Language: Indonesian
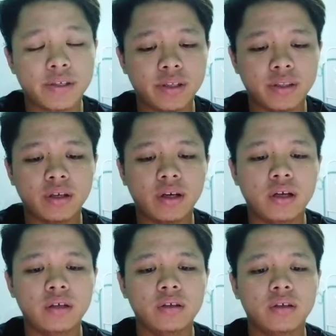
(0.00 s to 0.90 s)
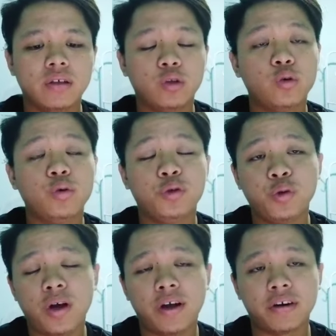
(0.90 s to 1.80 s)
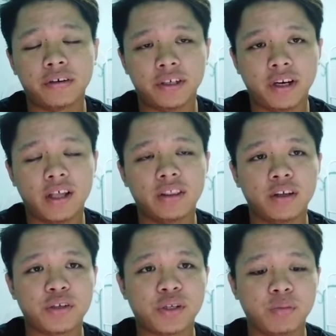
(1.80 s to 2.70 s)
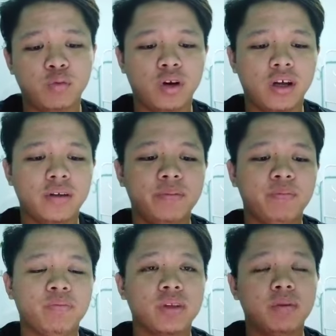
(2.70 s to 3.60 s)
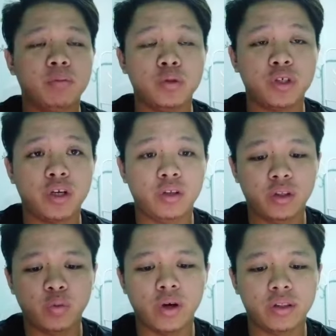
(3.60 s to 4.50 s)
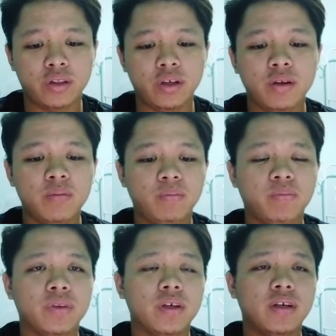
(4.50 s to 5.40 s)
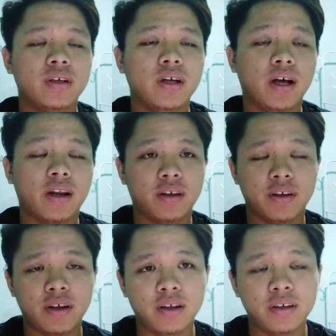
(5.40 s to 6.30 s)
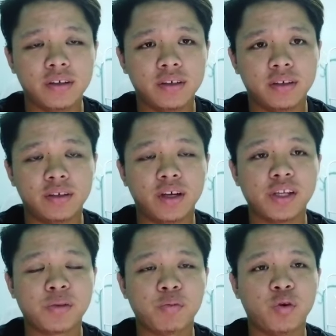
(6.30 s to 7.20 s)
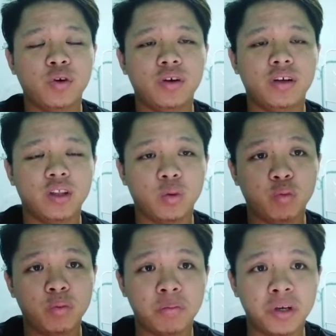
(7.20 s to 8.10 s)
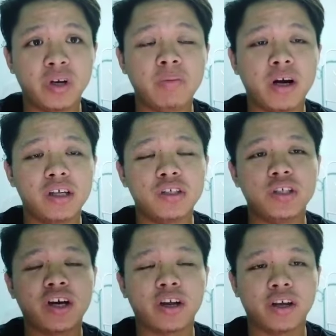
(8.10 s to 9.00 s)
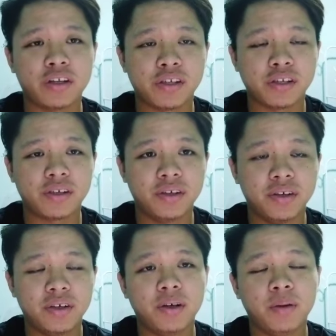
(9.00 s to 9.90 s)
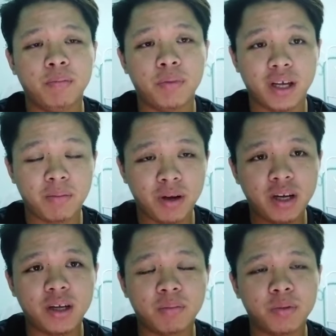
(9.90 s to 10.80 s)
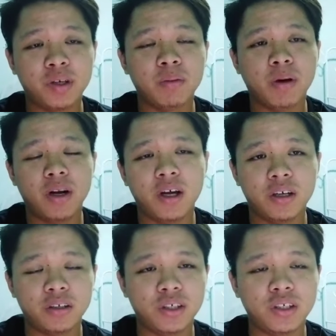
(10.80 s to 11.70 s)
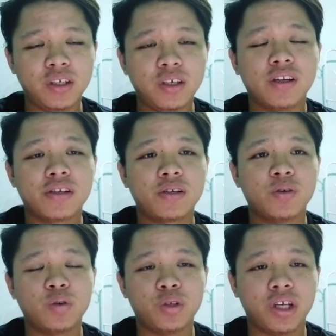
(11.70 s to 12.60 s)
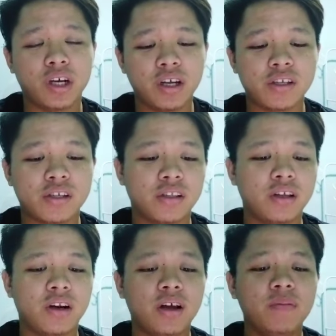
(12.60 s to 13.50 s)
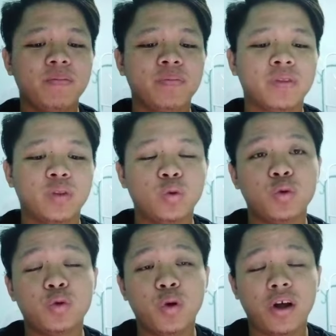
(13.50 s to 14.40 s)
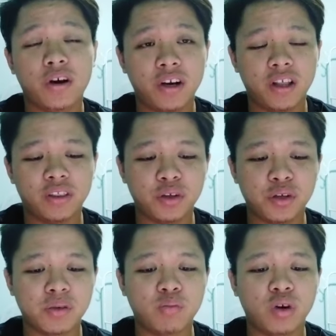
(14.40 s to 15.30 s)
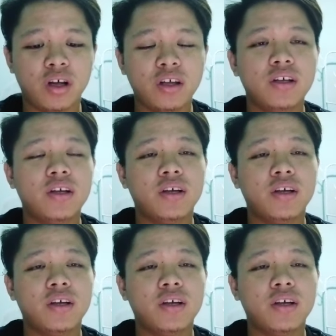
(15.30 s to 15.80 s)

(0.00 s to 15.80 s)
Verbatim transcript: Setelah Tun Juhar dilantik semula menjadi TYT, adakah respon ataupun penerimaan JRS? Bagaimana penerimaan HGG dan seluruh JRS setelah Tun Johar dilantik semula